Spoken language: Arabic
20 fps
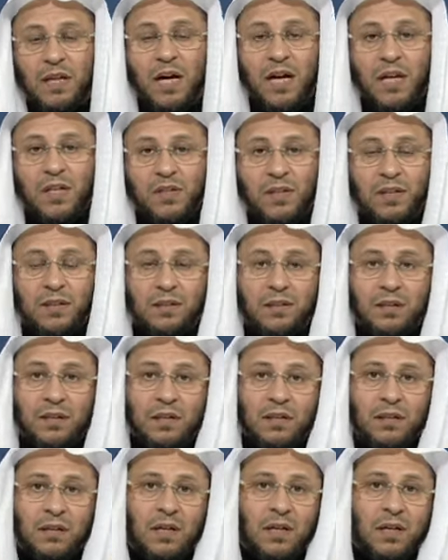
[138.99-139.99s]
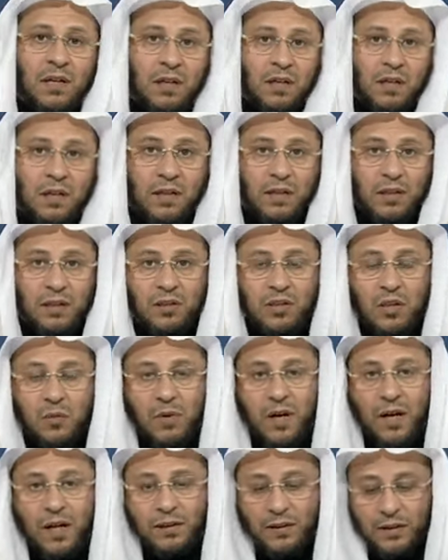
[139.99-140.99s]
أحسنت
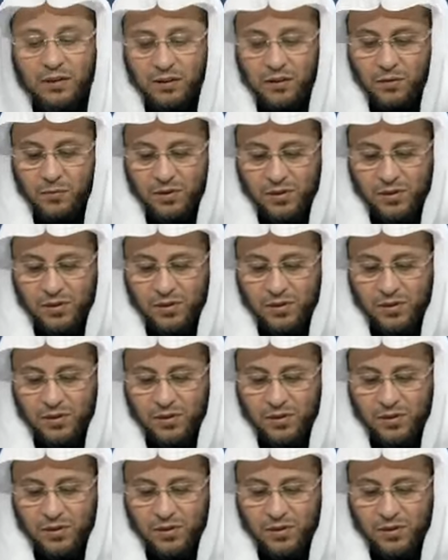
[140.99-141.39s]
حينما أتيت